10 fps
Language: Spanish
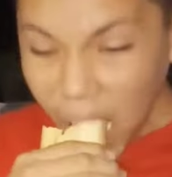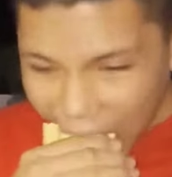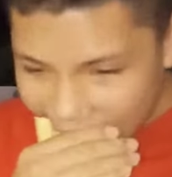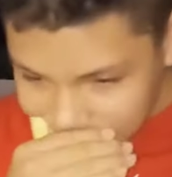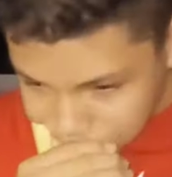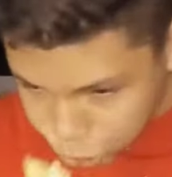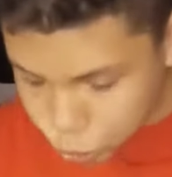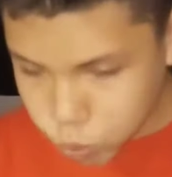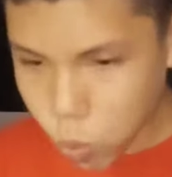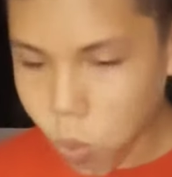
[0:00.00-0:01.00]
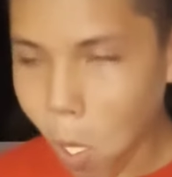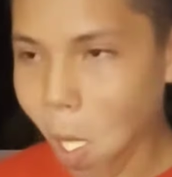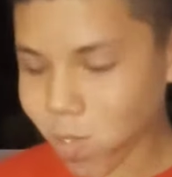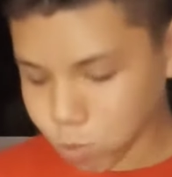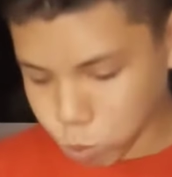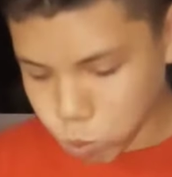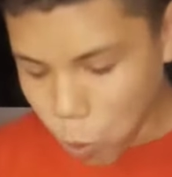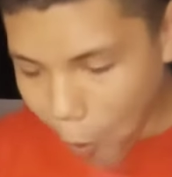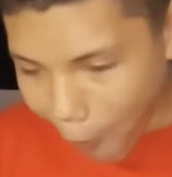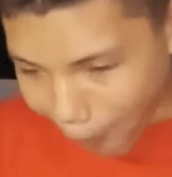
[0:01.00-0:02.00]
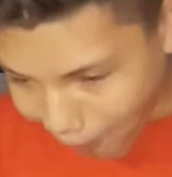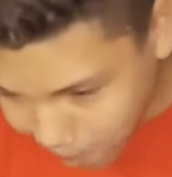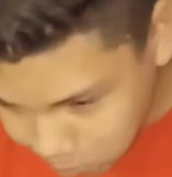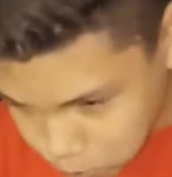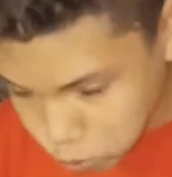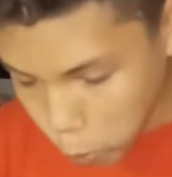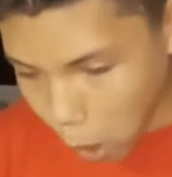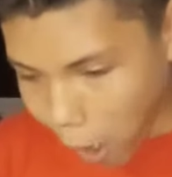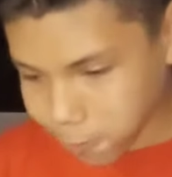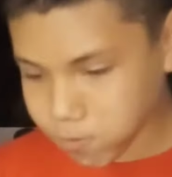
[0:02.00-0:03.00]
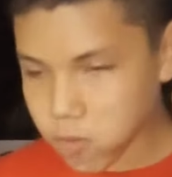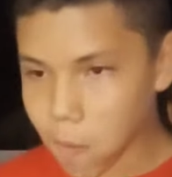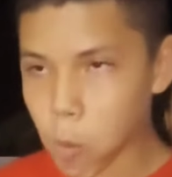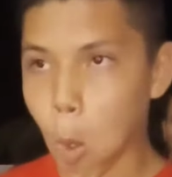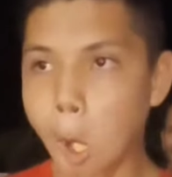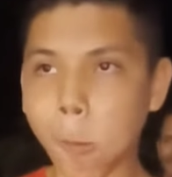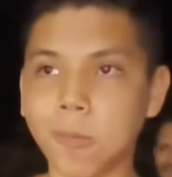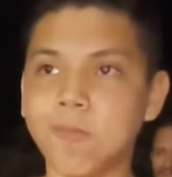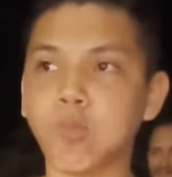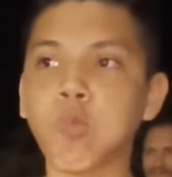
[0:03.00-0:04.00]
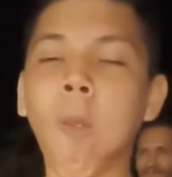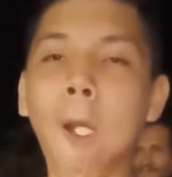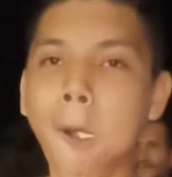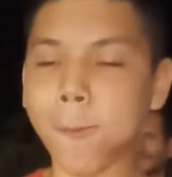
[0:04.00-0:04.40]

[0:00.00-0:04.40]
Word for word: y medio. Vamos, Francisco. Vamos, vamos. Tratando de comerse el pan.